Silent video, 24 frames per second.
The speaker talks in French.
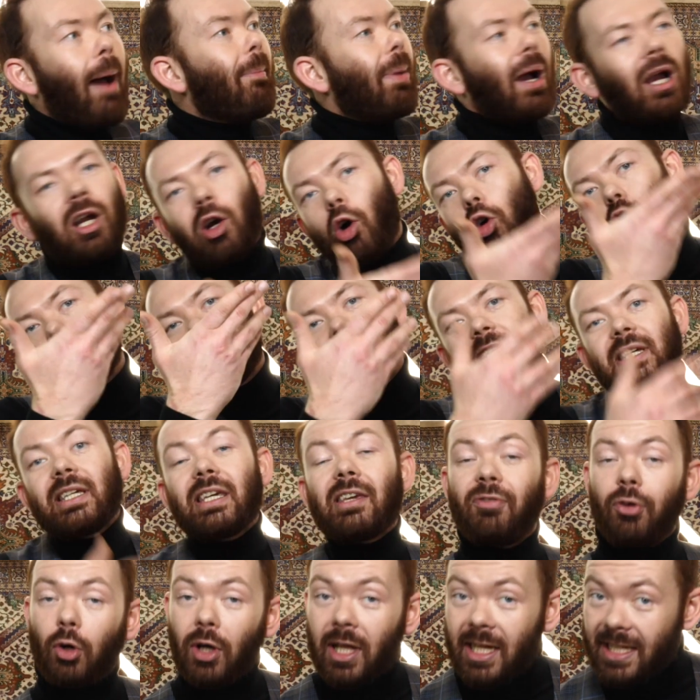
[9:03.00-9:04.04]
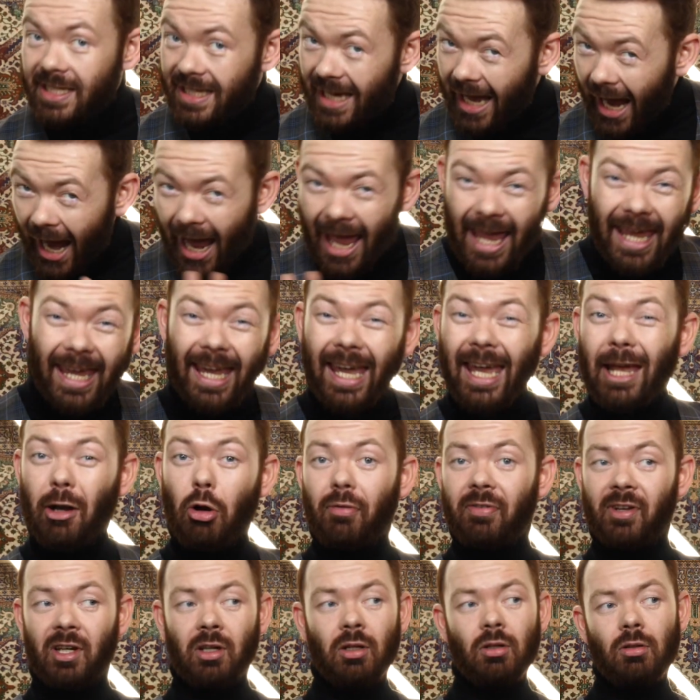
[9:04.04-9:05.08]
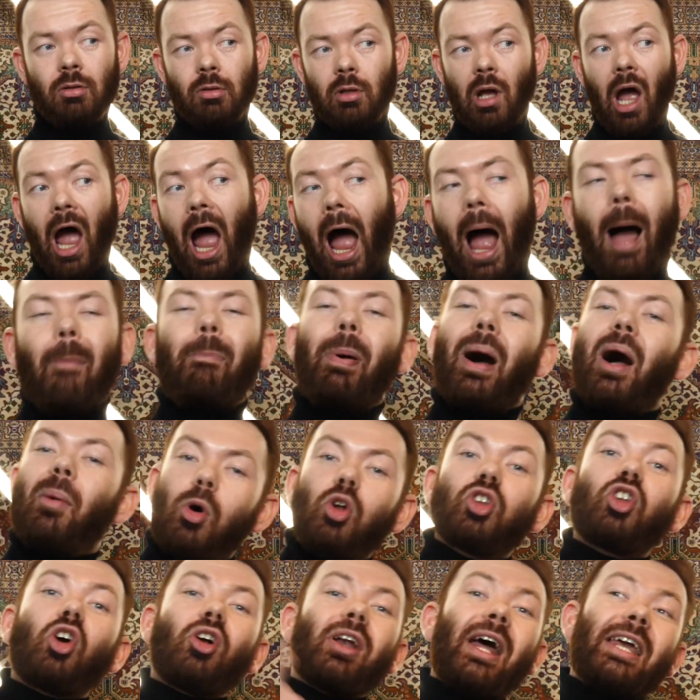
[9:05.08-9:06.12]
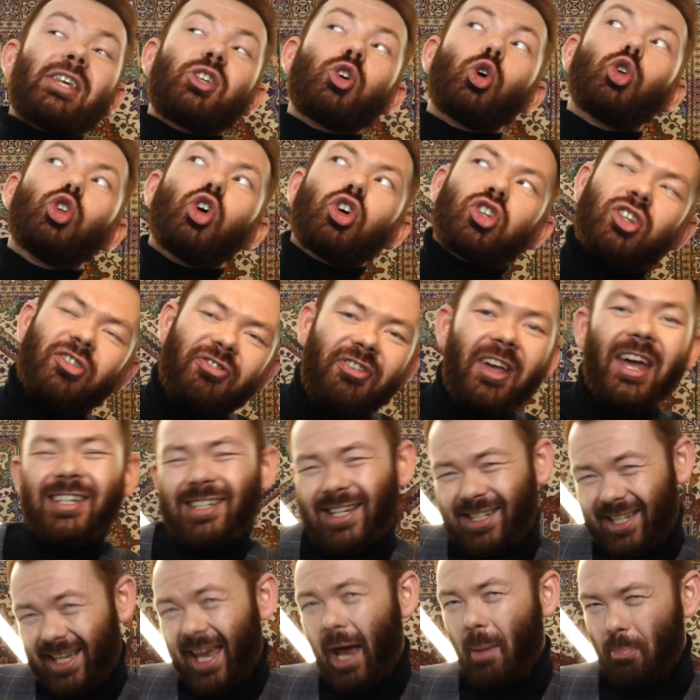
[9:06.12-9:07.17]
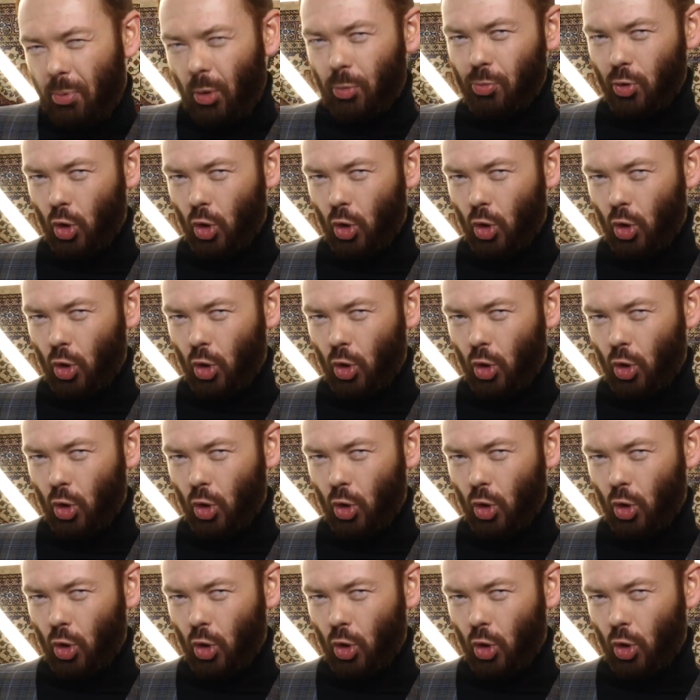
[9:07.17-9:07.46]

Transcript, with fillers: Ah bah quand on dit qu'il faut laisser aérer le vin, apparemment dans la ionosphère, ça serait un peu